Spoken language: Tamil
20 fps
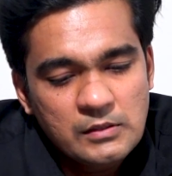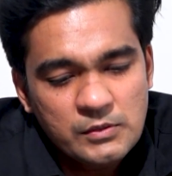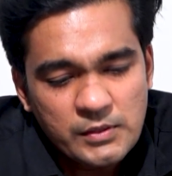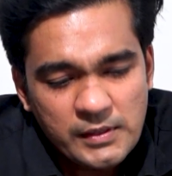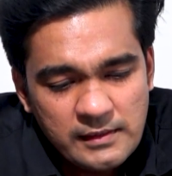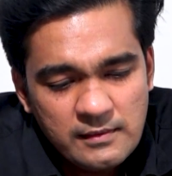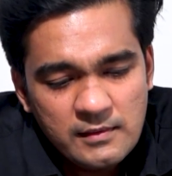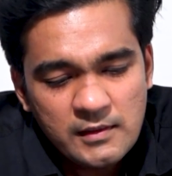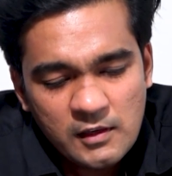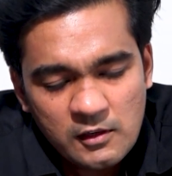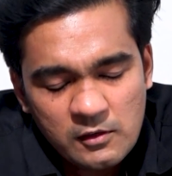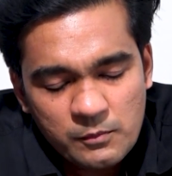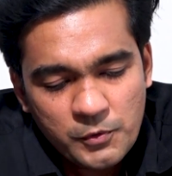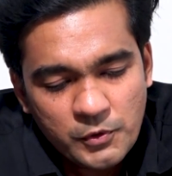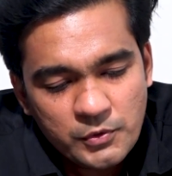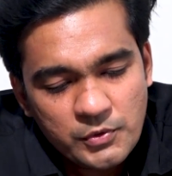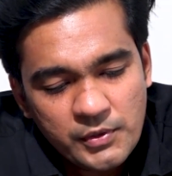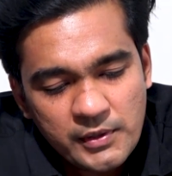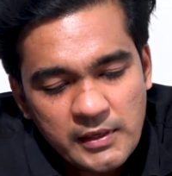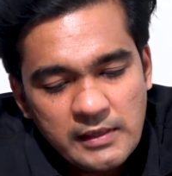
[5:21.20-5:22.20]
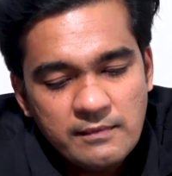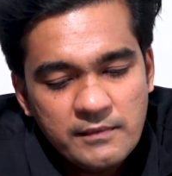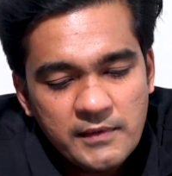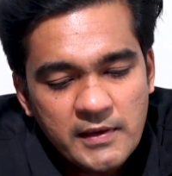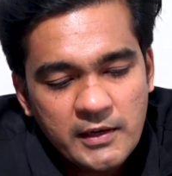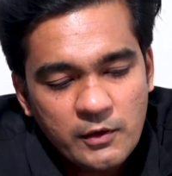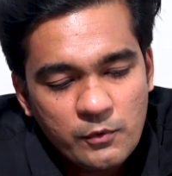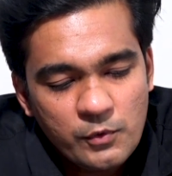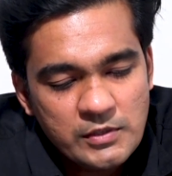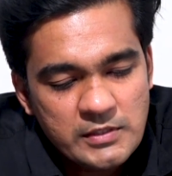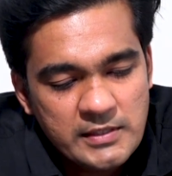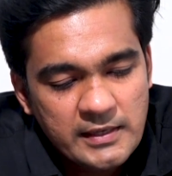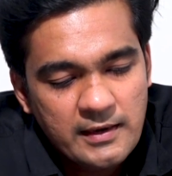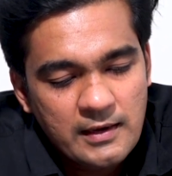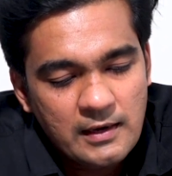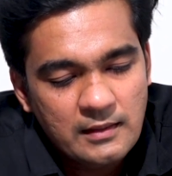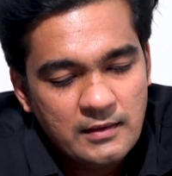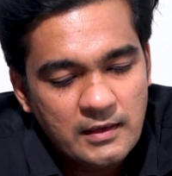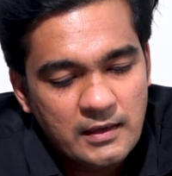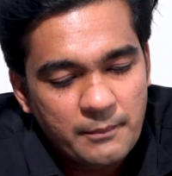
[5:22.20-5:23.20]
ஸோ இந்தியாவை பொறுத்த வரைக்கும் இந்தியாவுக்கு ஒரு
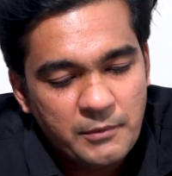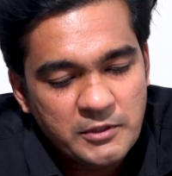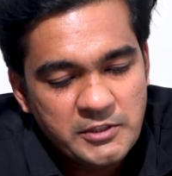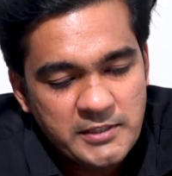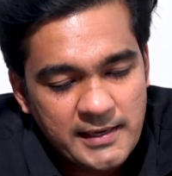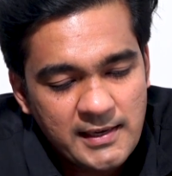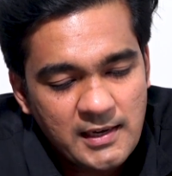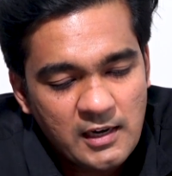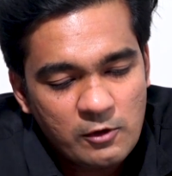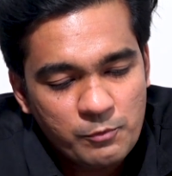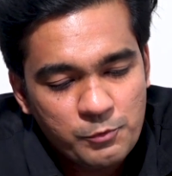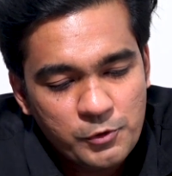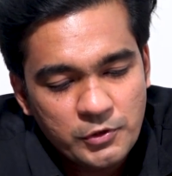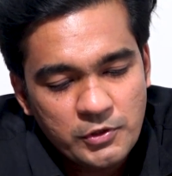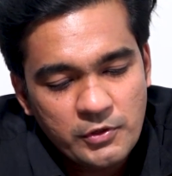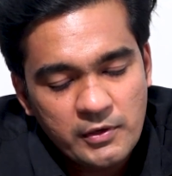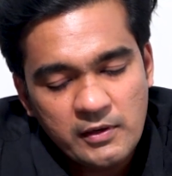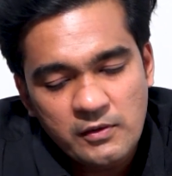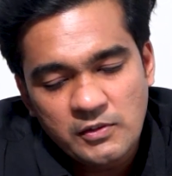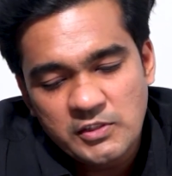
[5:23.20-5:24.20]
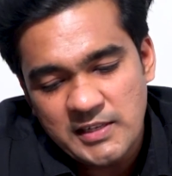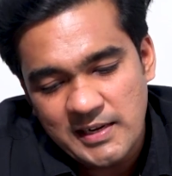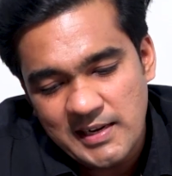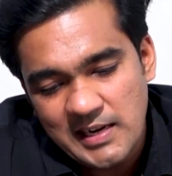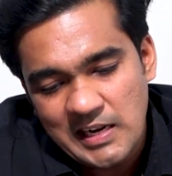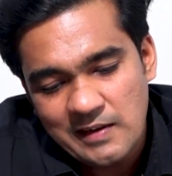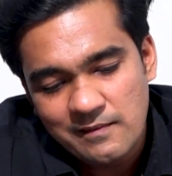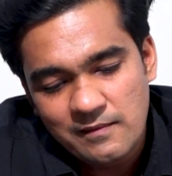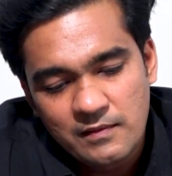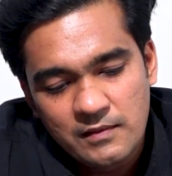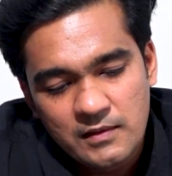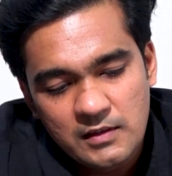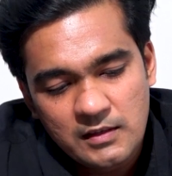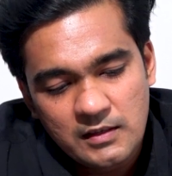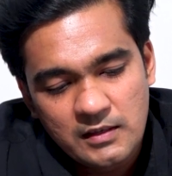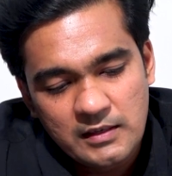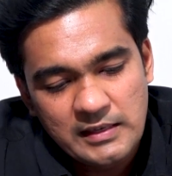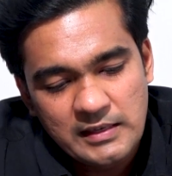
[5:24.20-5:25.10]
சிக்கல் தான் இப்போ சைனாவை பொறுத்த வரைக்கும் சைனா வந்து